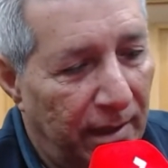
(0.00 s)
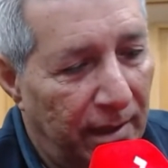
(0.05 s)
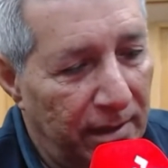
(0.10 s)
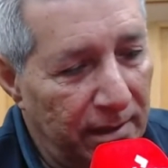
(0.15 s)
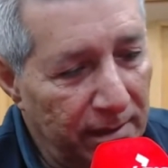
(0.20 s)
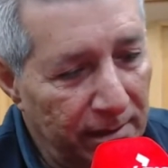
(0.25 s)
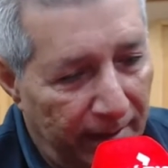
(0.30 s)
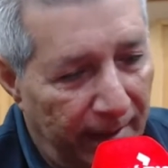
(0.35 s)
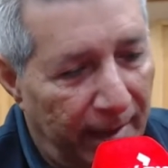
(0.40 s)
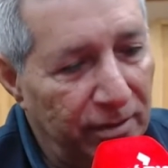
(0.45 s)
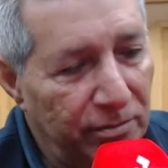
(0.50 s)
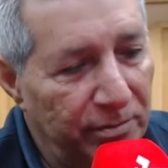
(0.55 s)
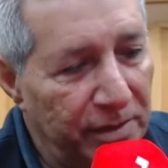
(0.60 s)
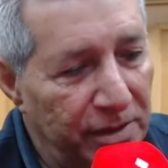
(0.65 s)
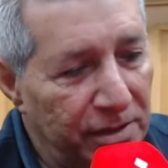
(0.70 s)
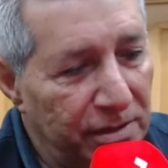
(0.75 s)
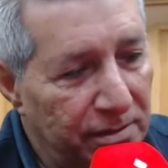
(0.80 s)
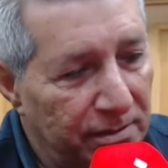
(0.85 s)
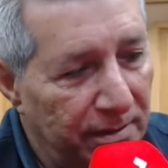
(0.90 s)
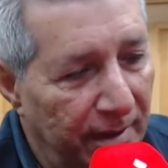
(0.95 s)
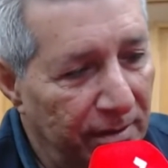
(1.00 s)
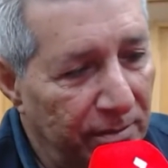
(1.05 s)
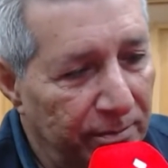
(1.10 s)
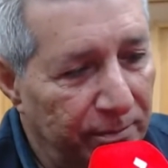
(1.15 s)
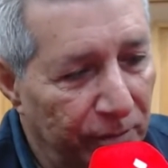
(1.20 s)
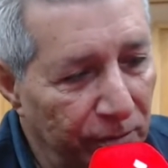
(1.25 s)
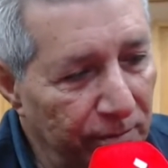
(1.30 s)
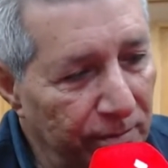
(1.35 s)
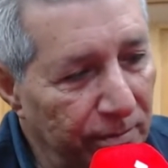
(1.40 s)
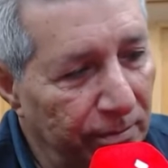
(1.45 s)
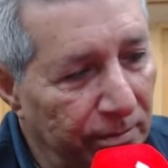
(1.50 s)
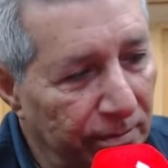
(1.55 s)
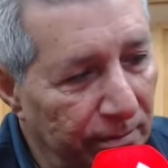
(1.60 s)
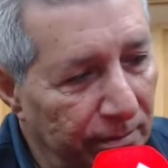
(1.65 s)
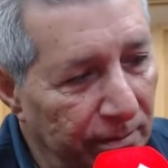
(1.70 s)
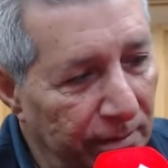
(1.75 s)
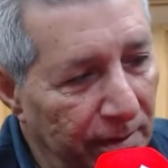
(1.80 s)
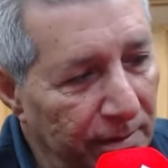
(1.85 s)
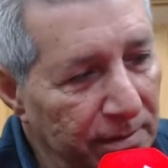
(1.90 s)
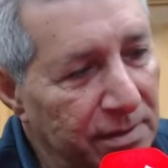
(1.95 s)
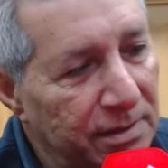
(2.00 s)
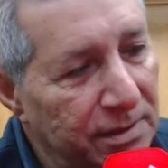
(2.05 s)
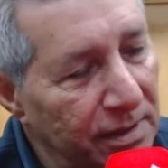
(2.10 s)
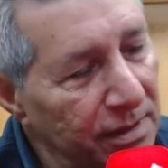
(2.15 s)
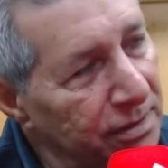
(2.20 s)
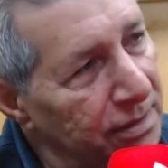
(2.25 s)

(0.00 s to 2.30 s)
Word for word: ir lá no Ministério Público e dizer,